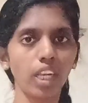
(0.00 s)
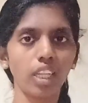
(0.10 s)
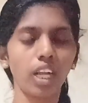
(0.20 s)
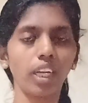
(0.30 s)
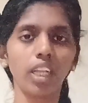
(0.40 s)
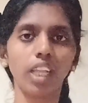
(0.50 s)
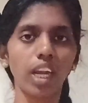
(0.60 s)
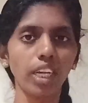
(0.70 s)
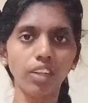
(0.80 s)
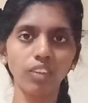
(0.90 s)
கேட்டிருந்தாங்க அந்த
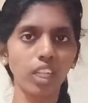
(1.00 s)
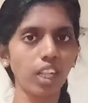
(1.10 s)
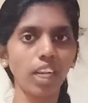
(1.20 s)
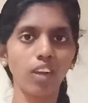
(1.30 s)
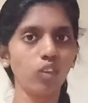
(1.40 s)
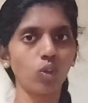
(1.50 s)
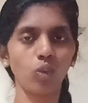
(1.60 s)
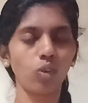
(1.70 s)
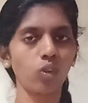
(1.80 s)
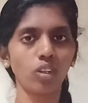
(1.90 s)
ரெண்டு விதத்துலேயும் நான் வந்து
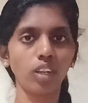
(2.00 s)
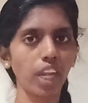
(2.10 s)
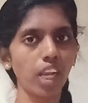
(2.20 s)
உங்களுக்கு வந்து